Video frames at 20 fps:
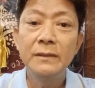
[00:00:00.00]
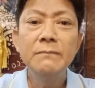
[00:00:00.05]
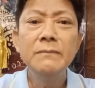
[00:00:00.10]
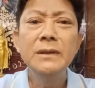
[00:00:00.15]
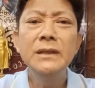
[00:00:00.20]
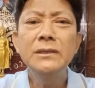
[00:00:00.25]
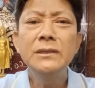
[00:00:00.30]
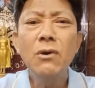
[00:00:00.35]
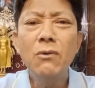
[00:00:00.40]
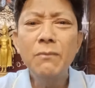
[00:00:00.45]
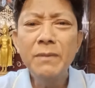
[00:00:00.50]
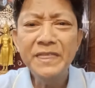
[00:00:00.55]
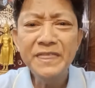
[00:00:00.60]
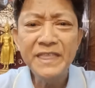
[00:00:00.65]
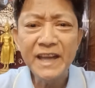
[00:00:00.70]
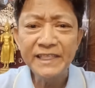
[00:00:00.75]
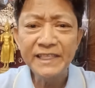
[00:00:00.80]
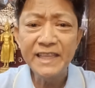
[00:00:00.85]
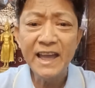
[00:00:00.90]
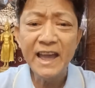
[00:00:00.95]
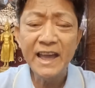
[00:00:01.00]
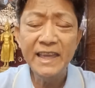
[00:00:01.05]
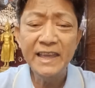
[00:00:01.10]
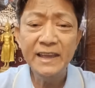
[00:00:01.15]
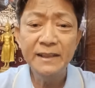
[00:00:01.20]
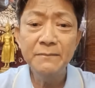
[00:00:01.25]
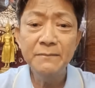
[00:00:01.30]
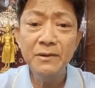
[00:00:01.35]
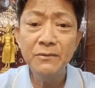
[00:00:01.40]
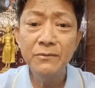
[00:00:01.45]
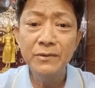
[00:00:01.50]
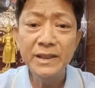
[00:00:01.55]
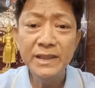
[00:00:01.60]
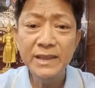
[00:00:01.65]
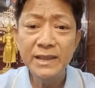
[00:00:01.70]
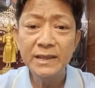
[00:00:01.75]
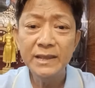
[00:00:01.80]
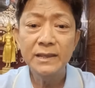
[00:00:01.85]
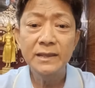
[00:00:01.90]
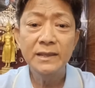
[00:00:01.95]
มึงตกภาษาไทยกันเปล่าวะ
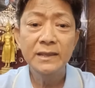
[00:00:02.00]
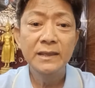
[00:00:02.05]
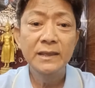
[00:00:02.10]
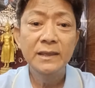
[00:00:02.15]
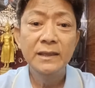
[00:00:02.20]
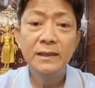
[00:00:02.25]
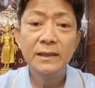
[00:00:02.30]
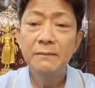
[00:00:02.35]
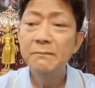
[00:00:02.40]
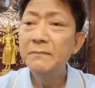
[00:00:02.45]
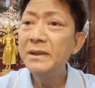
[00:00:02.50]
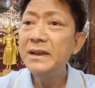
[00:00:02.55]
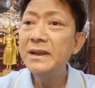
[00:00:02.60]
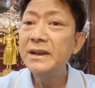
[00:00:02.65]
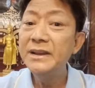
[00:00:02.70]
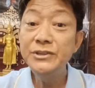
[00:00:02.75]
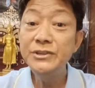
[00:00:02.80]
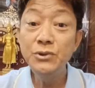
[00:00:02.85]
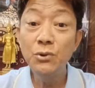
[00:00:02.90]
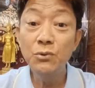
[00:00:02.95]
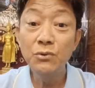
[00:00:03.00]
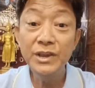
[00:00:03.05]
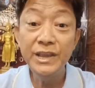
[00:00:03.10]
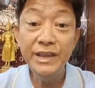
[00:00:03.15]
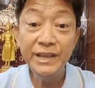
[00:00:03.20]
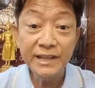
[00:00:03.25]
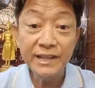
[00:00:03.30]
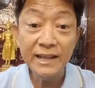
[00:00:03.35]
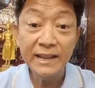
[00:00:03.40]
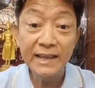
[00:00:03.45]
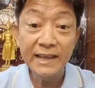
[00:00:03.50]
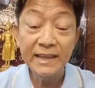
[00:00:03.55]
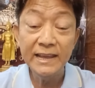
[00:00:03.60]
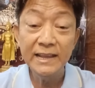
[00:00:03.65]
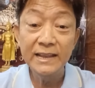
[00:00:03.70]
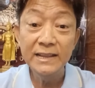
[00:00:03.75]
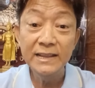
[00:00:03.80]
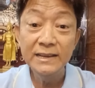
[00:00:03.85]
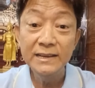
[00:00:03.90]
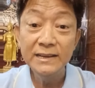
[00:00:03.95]
เนี่ยไม่เคยฉุกคิดอะไร
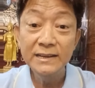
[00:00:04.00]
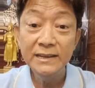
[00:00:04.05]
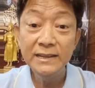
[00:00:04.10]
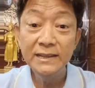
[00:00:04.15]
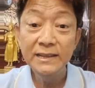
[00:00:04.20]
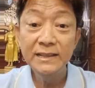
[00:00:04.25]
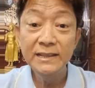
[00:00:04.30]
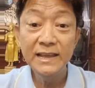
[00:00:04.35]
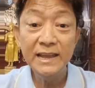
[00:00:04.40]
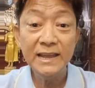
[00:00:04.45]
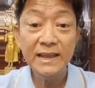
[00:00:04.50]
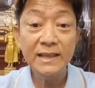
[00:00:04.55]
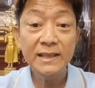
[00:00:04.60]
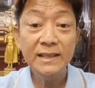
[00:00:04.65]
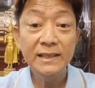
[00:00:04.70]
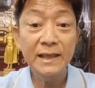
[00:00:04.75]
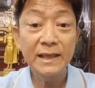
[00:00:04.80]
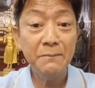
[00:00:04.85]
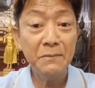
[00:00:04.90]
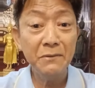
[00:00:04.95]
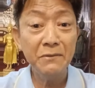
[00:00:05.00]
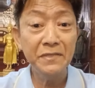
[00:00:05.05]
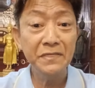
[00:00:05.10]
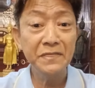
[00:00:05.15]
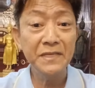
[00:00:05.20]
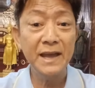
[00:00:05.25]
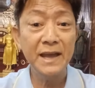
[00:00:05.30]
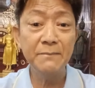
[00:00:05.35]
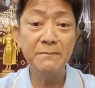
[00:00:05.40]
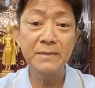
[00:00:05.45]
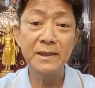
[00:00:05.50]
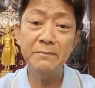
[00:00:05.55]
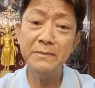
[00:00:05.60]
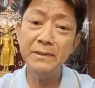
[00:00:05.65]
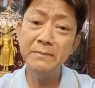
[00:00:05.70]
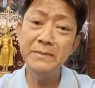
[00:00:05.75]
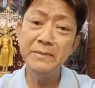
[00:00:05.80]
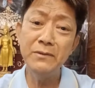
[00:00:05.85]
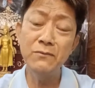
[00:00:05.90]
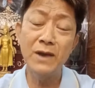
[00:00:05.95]
กันเลยนะนักประวัติศาสตร์แม่ง
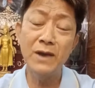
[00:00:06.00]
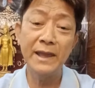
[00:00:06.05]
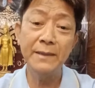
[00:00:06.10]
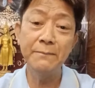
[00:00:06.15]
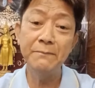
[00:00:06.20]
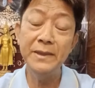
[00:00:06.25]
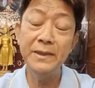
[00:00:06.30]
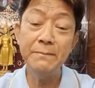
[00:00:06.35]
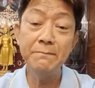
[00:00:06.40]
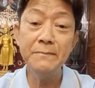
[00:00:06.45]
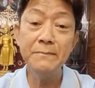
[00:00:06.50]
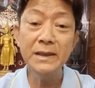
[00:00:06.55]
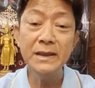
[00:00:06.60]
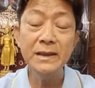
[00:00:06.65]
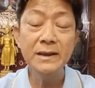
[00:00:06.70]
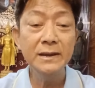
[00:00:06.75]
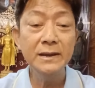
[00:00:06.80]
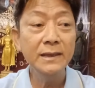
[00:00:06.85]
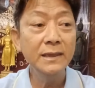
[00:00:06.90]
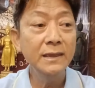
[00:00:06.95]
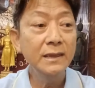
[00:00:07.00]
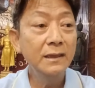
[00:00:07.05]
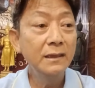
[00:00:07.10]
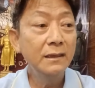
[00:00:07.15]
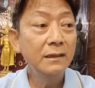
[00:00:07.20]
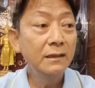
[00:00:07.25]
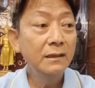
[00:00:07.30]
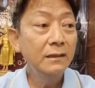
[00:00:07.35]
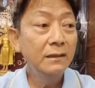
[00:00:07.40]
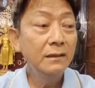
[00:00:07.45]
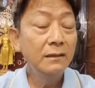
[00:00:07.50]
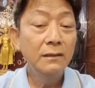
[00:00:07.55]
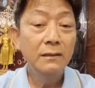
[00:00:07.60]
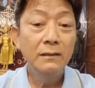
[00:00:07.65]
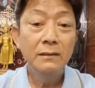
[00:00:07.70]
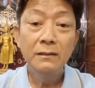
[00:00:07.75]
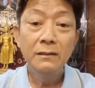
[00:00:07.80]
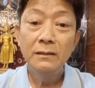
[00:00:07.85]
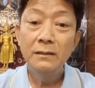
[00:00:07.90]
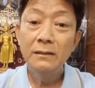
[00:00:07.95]
ไม่มีไหวพริบไม่เคย
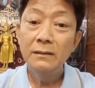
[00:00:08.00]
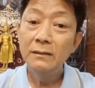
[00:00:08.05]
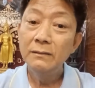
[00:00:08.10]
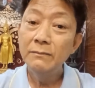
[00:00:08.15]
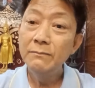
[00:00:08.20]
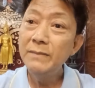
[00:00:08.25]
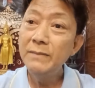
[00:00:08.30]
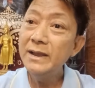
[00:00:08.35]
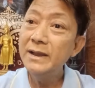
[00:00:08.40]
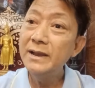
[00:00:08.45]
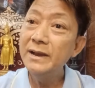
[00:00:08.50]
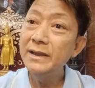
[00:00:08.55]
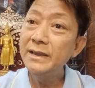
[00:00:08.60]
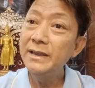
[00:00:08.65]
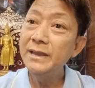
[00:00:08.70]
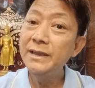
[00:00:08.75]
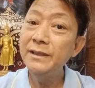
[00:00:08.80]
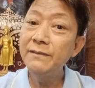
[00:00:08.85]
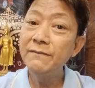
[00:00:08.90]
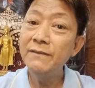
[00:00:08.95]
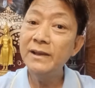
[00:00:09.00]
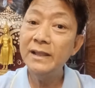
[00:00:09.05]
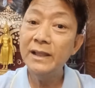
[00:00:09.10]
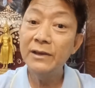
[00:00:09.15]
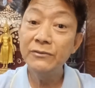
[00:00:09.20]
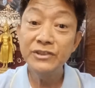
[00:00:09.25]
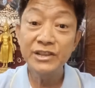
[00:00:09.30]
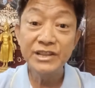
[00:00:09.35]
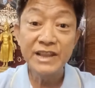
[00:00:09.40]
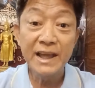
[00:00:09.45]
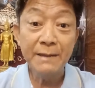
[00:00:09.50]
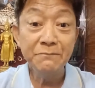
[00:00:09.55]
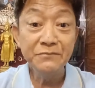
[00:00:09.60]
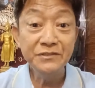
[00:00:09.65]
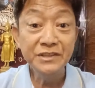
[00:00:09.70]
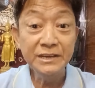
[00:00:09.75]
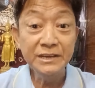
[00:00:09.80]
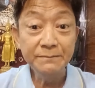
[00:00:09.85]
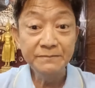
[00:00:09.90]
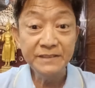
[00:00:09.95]
ไม่เคยคิดว่าเราจะ
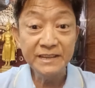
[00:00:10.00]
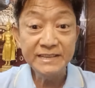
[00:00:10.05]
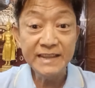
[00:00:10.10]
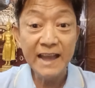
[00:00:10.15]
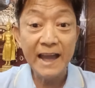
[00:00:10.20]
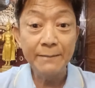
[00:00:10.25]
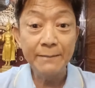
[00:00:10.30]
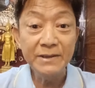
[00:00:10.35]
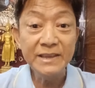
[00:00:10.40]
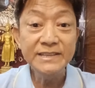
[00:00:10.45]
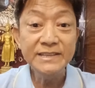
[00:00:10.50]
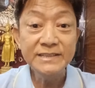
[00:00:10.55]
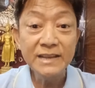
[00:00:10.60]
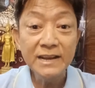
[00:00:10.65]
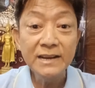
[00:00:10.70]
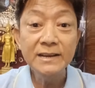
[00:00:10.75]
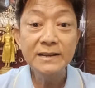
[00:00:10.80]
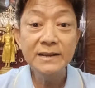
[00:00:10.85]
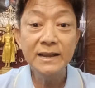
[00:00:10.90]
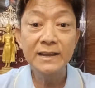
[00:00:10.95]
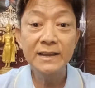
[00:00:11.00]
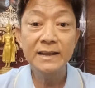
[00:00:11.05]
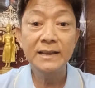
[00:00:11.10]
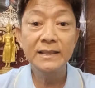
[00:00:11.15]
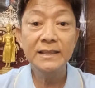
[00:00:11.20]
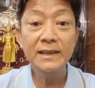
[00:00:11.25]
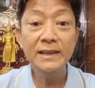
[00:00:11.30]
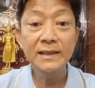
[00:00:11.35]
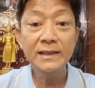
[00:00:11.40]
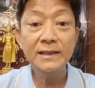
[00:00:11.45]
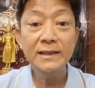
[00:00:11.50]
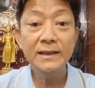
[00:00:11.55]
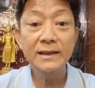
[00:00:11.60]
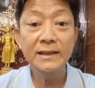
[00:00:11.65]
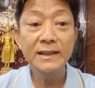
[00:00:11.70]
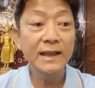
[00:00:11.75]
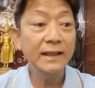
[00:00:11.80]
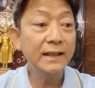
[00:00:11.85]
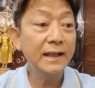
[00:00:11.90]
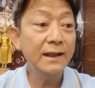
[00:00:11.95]
นำสืบสยามให้เจอนะข
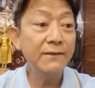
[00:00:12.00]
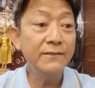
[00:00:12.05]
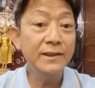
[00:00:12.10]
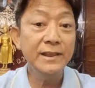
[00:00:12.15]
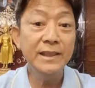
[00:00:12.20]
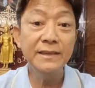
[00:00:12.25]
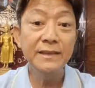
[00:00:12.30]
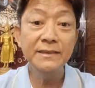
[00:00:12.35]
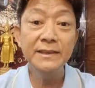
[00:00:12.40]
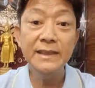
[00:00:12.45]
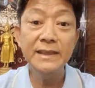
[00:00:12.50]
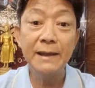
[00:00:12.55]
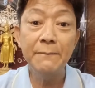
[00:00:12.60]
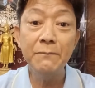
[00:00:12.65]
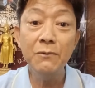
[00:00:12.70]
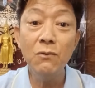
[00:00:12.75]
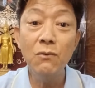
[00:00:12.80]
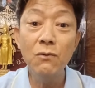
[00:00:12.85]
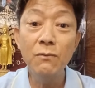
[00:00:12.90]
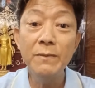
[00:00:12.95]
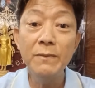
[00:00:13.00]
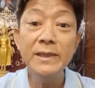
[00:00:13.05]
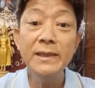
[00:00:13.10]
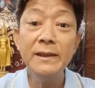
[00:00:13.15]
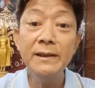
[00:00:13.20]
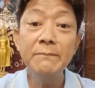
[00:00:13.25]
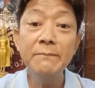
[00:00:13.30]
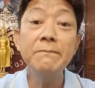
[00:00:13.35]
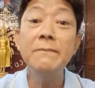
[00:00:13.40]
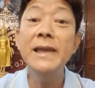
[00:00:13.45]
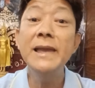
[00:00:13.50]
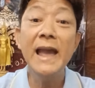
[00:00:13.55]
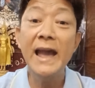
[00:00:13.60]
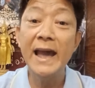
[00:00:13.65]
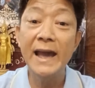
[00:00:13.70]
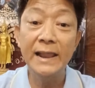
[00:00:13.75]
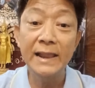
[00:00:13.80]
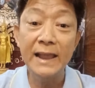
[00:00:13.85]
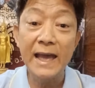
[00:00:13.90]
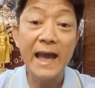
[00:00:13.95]
นาดคำว่าเนี่ยสยามกุกไม่ยังไม่
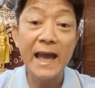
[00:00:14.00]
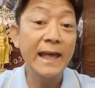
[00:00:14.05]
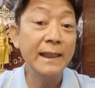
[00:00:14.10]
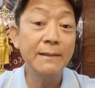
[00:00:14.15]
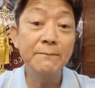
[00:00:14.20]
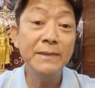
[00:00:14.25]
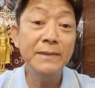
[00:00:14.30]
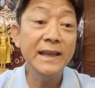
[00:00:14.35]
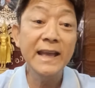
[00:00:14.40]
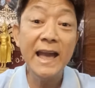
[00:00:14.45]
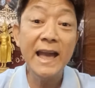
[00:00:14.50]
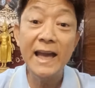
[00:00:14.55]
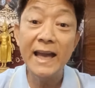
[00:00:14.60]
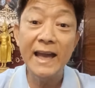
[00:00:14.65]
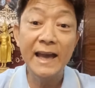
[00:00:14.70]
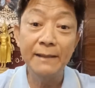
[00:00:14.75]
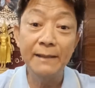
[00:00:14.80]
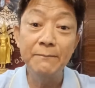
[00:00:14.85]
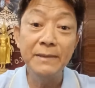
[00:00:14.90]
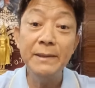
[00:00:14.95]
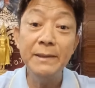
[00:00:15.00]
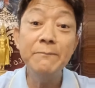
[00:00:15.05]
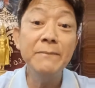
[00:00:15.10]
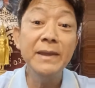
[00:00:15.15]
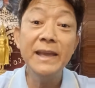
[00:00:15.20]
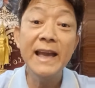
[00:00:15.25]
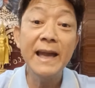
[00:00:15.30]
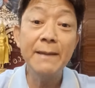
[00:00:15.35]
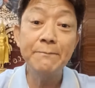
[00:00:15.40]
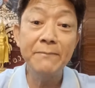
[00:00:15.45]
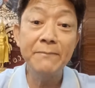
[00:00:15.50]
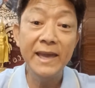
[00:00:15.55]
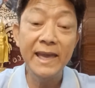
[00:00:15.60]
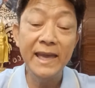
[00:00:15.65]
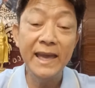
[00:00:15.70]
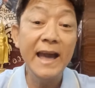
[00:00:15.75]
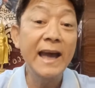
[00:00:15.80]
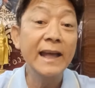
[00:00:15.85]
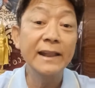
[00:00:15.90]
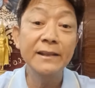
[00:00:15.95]
อ่านอ่านไม่กล้าอ่านไม่ไม่กล้าแปล
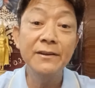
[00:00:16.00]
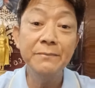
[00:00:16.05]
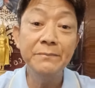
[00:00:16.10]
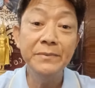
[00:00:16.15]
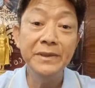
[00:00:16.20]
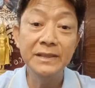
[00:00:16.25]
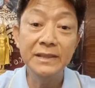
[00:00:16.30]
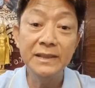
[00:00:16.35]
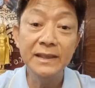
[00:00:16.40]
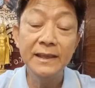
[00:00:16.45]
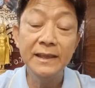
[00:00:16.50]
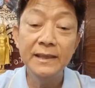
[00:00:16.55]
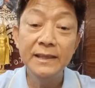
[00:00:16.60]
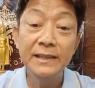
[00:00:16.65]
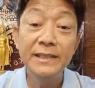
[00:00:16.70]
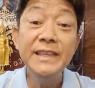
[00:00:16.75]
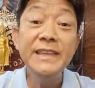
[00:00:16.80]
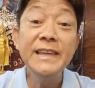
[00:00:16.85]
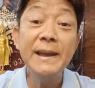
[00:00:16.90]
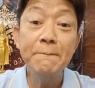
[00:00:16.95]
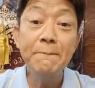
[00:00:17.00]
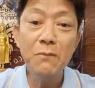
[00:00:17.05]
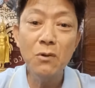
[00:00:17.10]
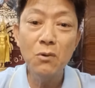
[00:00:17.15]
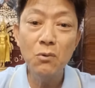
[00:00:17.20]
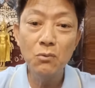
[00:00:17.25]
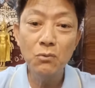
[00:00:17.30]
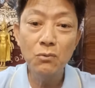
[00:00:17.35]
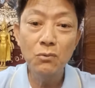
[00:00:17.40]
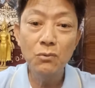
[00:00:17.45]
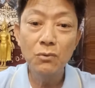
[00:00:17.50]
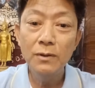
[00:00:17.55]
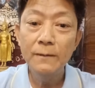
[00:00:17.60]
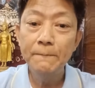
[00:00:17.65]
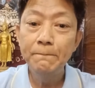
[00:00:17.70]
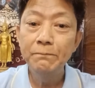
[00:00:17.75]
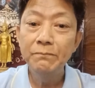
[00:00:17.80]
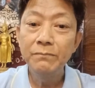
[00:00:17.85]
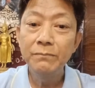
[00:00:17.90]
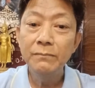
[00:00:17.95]
อ่านก็ผิดไงนิยามกุก
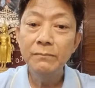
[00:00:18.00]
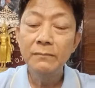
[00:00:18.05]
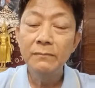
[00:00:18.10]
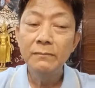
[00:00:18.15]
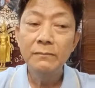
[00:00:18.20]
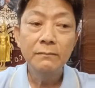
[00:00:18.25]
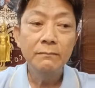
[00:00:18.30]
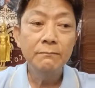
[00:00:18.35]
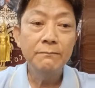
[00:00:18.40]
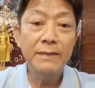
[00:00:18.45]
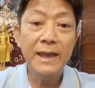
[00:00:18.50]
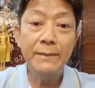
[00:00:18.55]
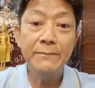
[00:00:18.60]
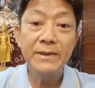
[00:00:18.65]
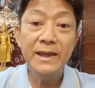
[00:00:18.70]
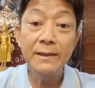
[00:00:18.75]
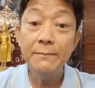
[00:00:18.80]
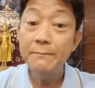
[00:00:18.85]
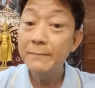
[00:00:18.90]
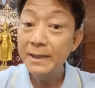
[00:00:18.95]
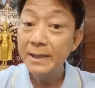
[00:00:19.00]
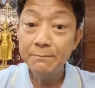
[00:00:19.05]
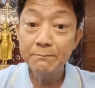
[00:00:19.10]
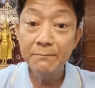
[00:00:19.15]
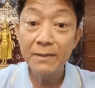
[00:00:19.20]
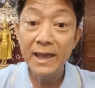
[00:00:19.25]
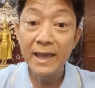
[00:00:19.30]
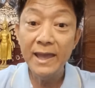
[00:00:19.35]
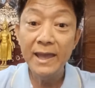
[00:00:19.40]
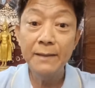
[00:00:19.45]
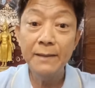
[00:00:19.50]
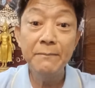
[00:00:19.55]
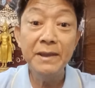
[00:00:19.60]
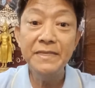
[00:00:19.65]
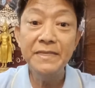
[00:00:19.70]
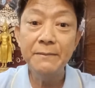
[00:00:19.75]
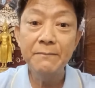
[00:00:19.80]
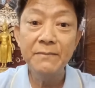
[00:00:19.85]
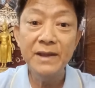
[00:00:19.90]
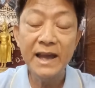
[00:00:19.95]
แปลไหมไม่แปลไม่
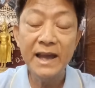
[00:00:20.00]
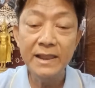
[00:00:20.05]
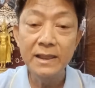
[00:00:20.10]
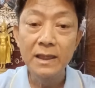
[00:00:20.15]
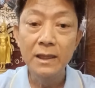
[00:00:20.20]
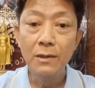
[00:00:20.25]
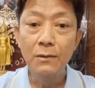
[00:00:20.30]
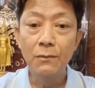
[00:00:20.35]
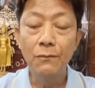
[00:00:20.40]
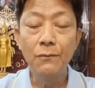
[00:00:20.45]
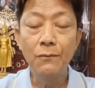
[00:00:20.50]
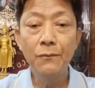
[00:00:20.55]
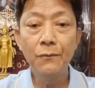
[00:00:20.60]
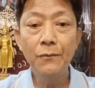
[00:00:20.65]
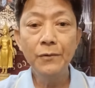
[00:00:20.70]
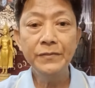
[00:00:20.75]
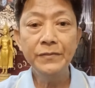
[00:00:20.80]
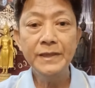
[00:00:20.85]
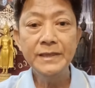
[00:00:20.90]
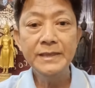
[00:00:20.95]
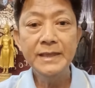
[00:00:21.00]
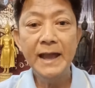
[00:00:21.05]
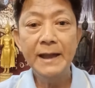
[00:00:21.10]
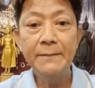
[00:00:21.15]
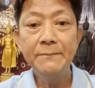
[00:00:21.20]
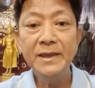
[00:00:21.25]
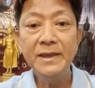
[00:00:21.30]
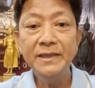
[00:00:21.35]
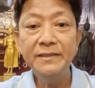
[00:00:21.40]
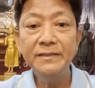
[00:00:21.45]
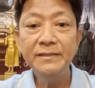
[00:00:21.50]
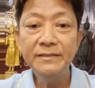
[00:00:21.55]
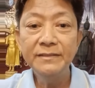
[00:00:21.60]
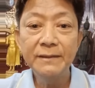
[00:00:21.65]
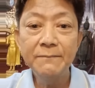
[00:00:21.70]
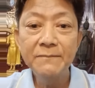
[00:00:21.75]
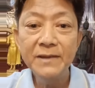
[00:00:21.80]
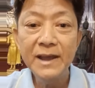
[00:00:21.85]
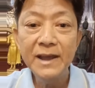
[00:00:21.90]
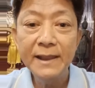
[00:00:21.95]
สำคัญโอ้สยามแม่ง
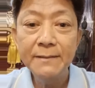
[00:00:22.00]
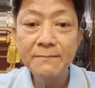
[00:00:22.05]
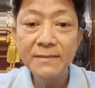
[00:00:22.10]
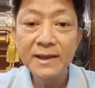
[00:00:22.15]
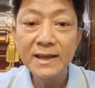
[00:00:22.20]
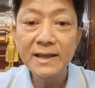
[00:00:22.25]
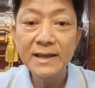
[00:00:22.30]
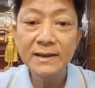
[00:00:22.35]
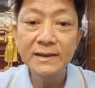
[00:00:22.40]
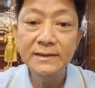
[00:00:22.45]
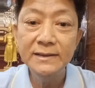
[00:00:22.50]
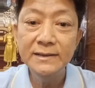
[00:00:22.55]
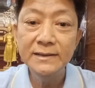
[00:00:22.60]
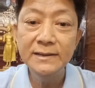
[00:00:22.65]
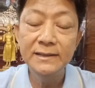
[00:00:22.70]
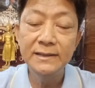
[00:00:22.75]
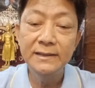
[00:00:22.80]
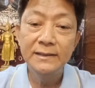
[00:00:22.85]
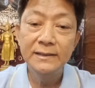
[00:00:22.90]
สำคัญมากเลย